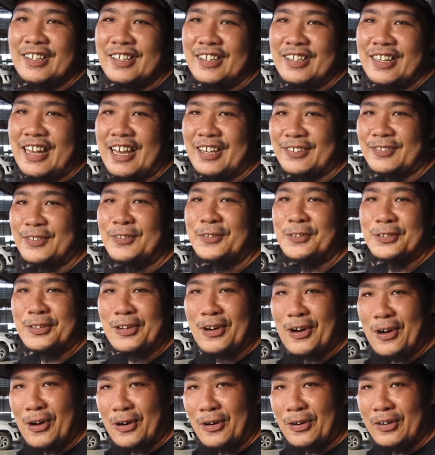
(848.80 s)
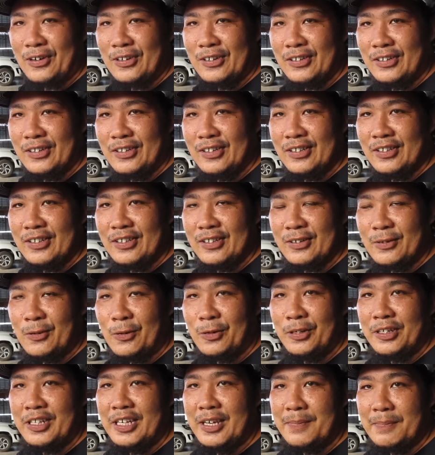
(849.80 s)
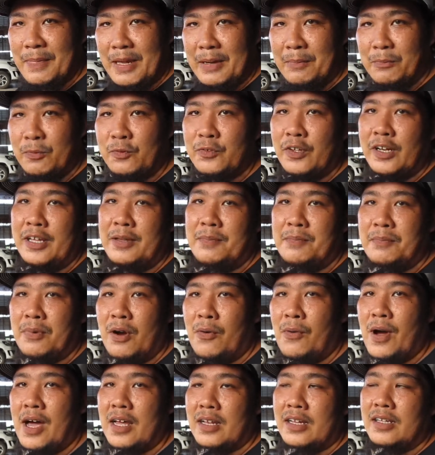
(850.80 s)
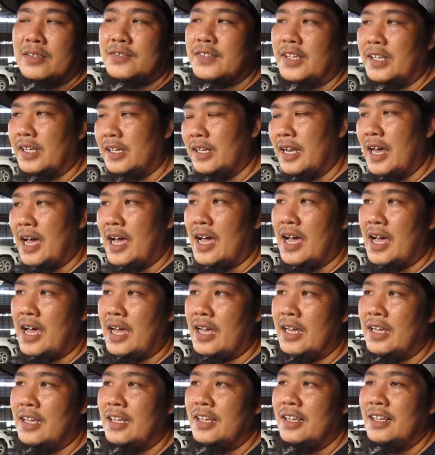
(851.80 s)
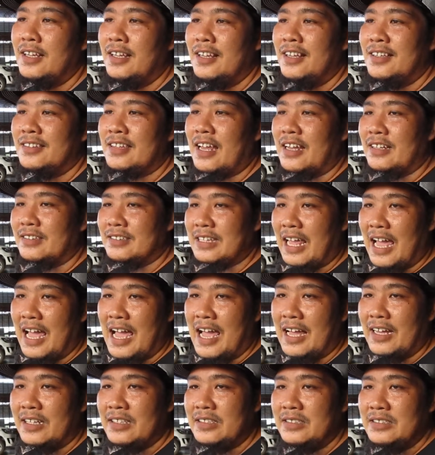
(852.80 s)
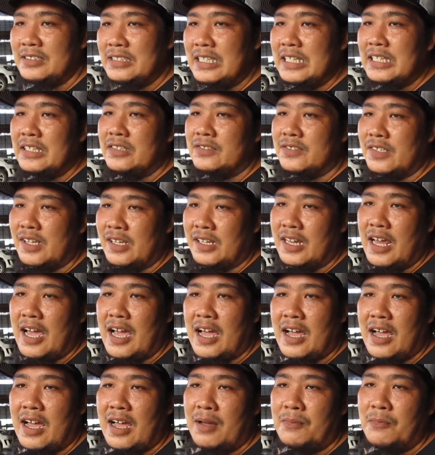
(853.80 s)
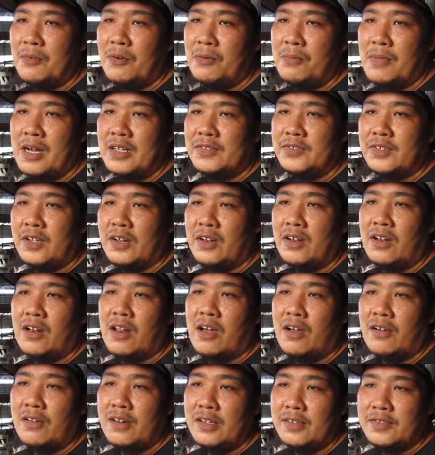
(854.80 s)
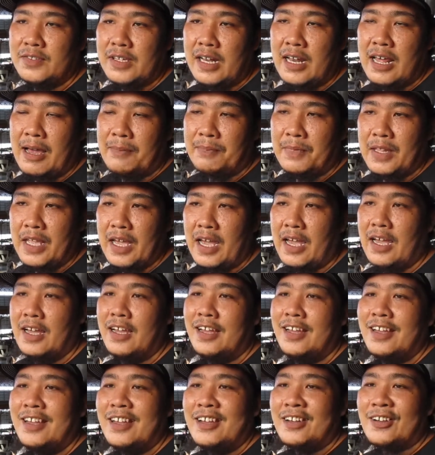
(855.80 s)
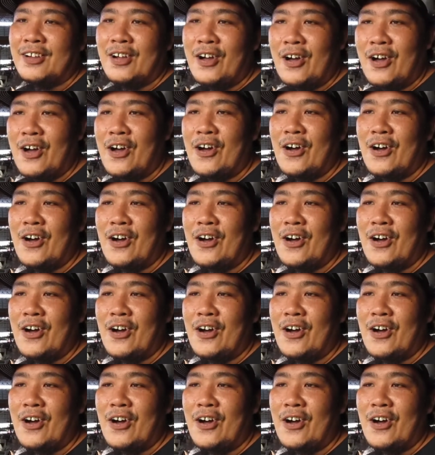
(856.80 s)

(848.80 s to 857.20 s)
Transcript: หลักสูตรของคนที่เป็นมุสลิมเพราะว่าท่านศาสดาต่างๆยิ่งศาสดามูฮัมมัดศ็อลลัลลอฮุอะลัยฮิวะซัลลัมเนี่ยก็